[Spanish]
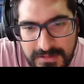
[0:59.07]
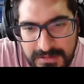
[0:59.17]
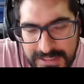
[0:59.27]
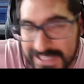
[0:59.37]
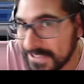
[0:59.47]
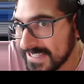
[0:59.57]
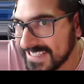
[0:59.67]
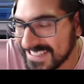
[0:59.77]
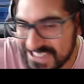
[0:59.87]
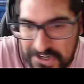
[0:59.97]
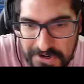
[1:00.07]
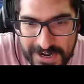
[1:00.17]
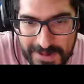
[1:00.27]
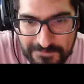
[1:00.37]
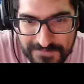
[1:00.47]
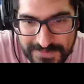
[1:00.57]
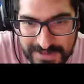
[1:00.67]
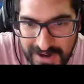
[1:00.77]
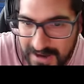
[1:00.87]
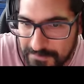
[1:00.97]
Ya no sé si es troll, ¿ah?
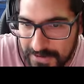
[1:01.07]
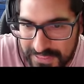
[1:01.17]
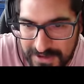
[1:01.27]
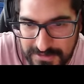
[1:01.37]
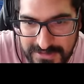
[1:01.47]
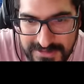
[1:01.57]
Oh, por Deus.